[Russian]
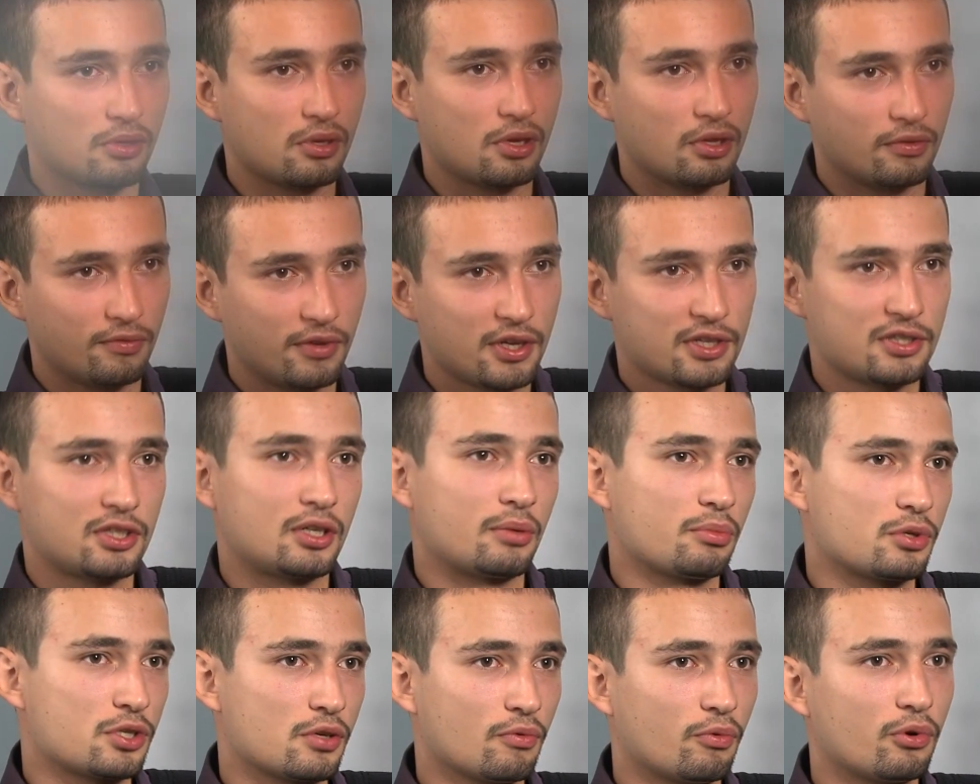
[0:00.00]

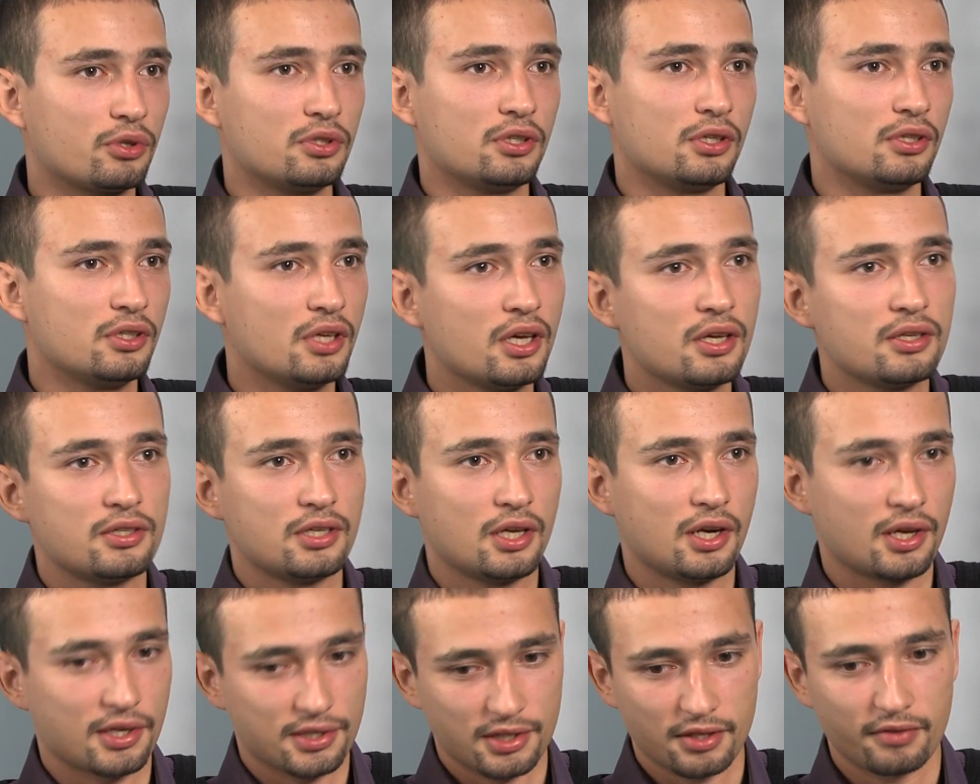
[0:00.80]
Инвесторам сегодня
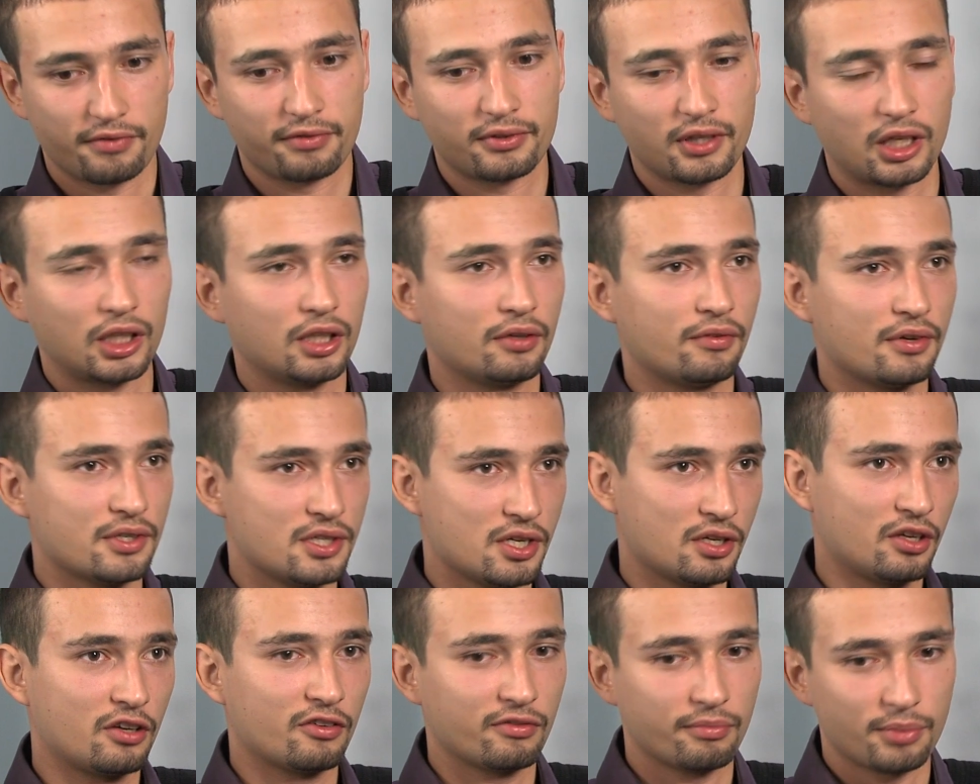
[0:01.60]
неинтересно вкладывать
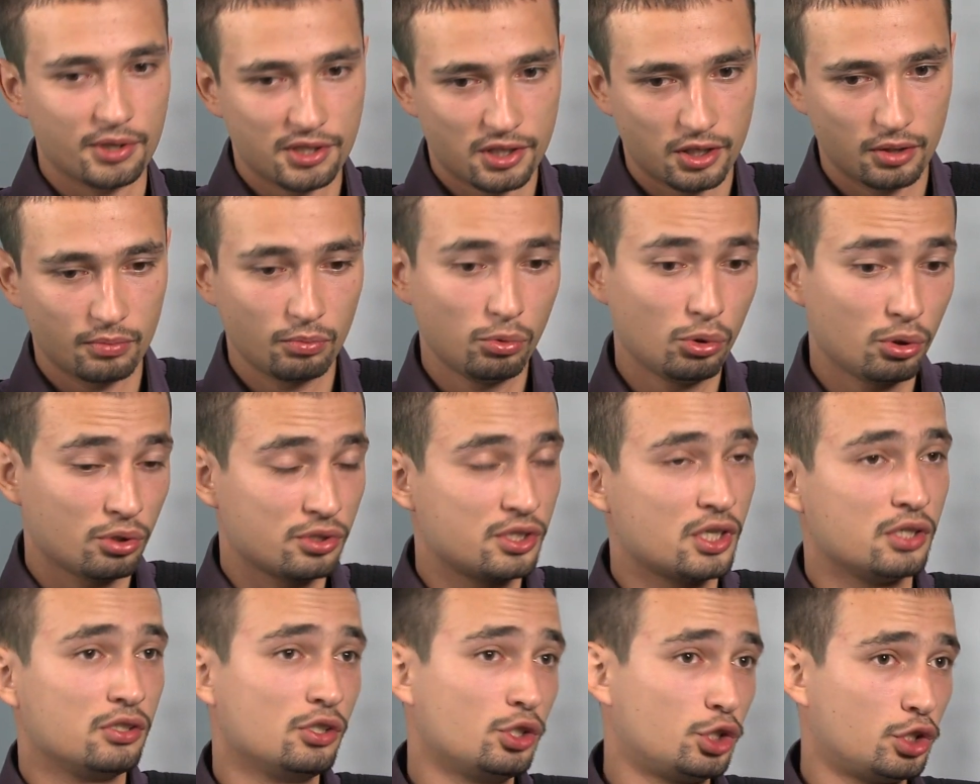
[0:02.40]
деньги в баскетбол,
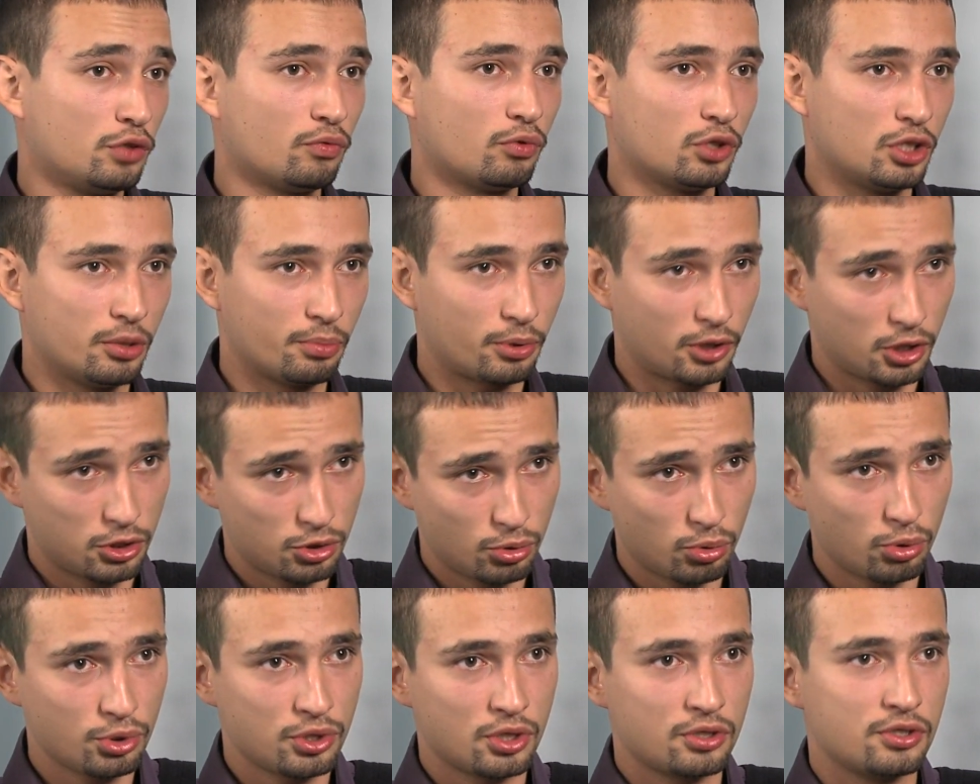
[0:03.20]
где ничего не
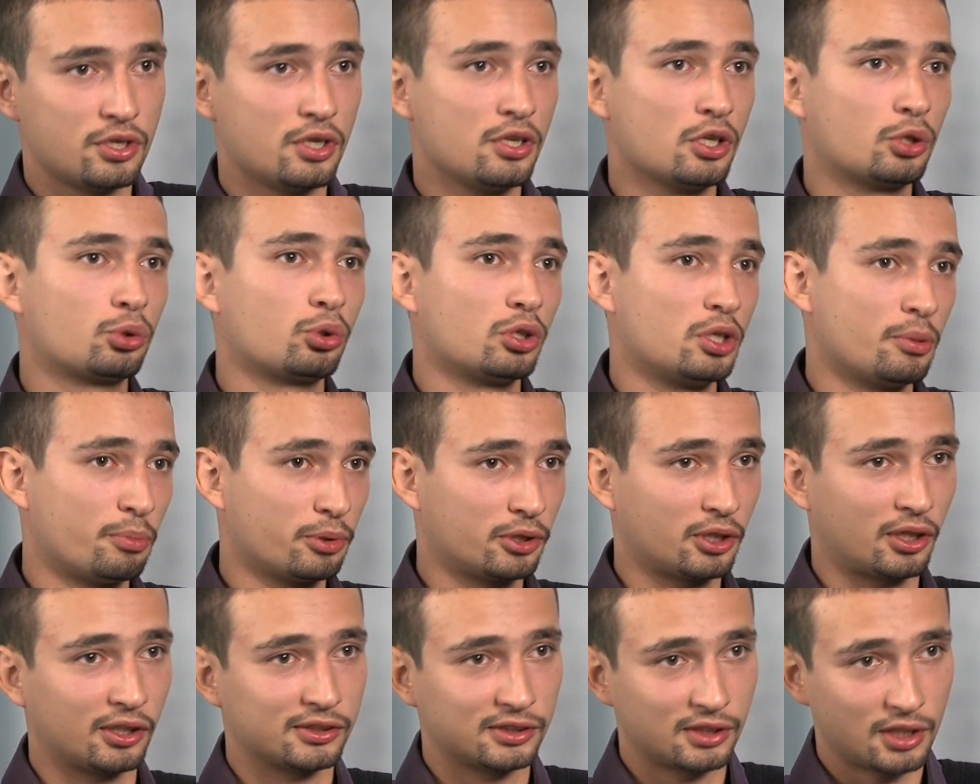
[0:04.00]
происходит, где никто не
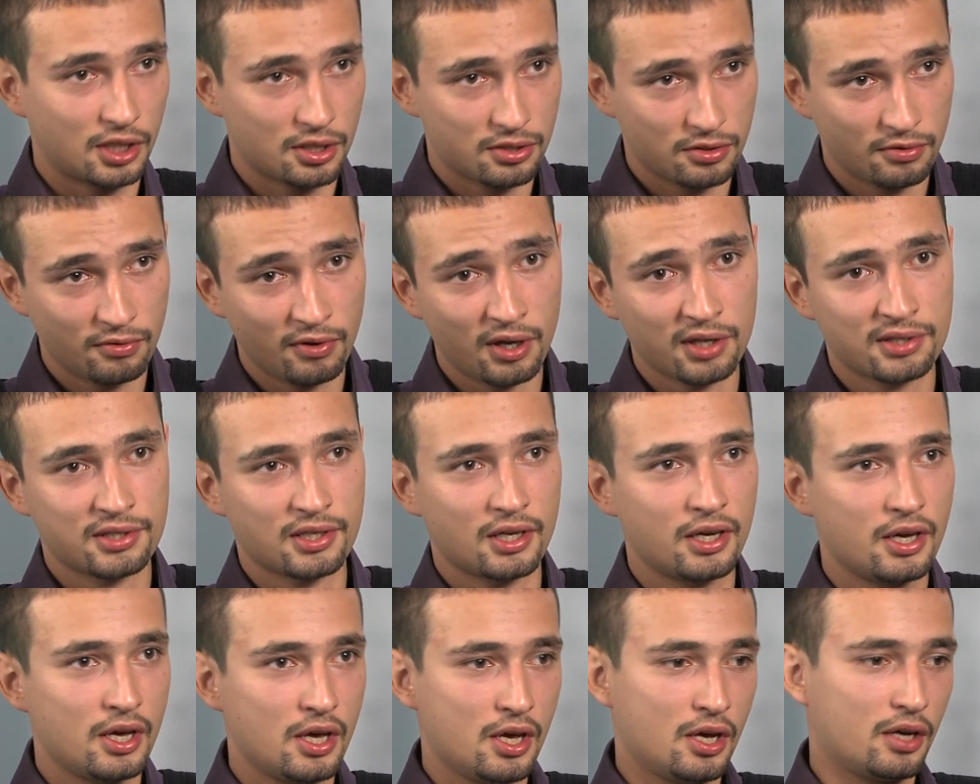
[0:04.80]
пытается
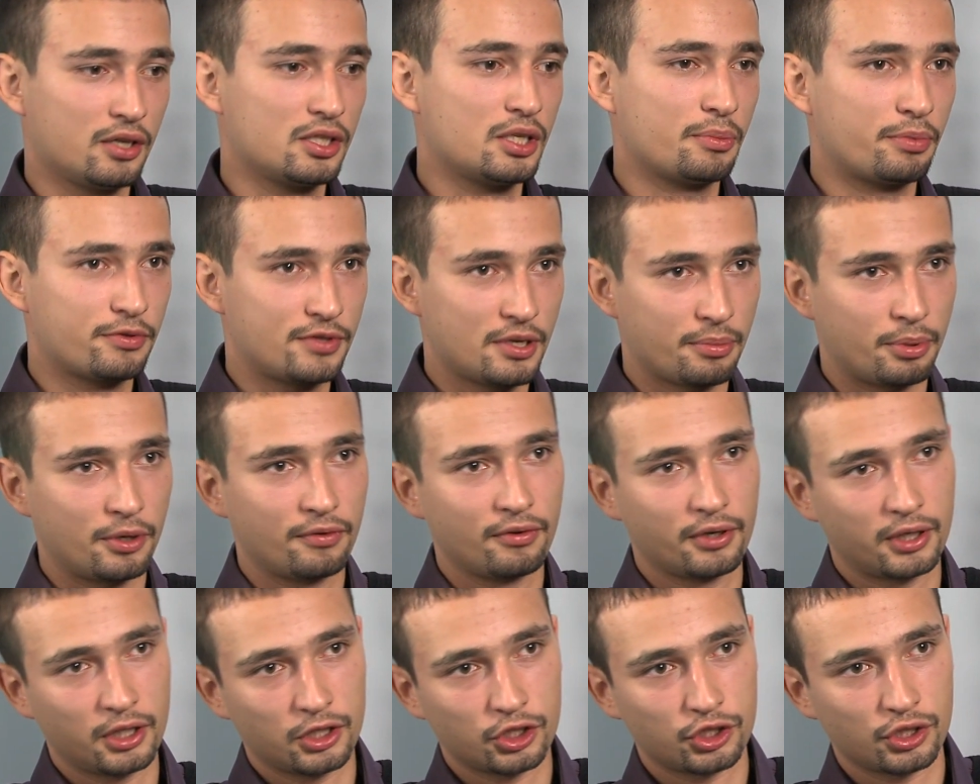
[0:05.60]
развиваться, где все
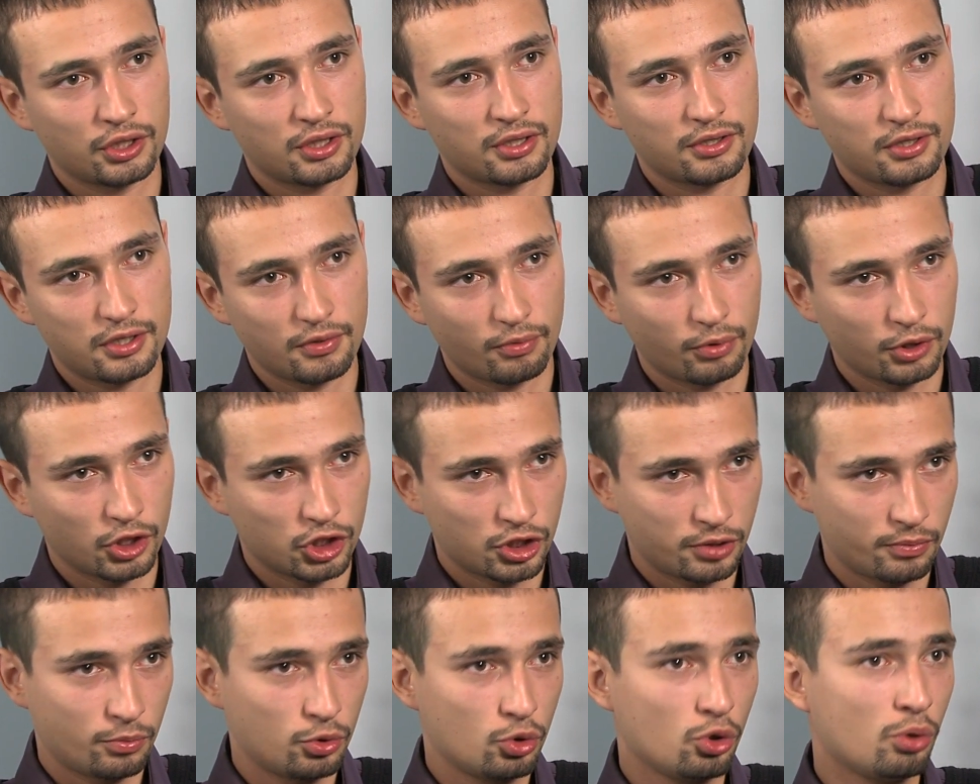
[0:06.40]
привыкли жить
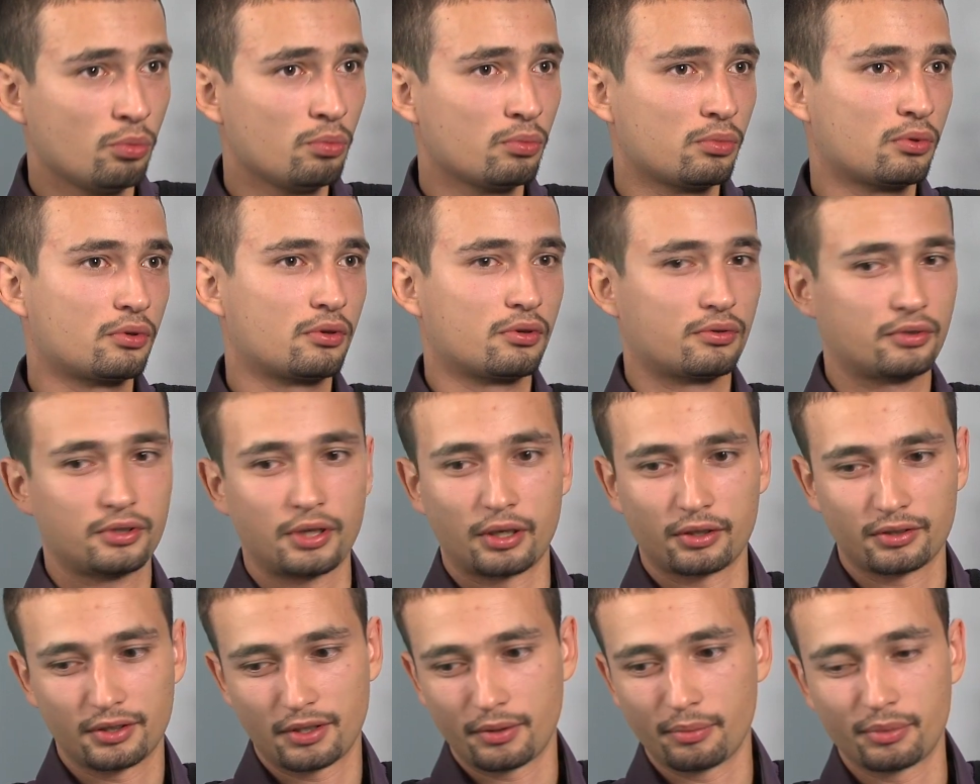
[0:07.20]
сегодняшним днем
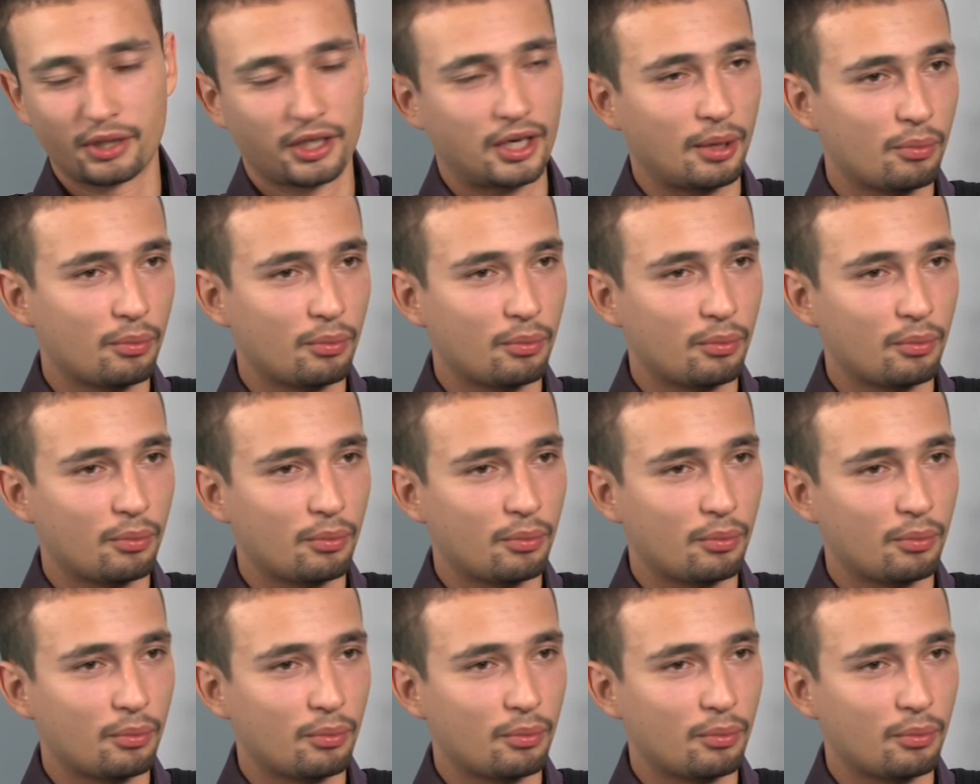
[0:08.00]
каким-то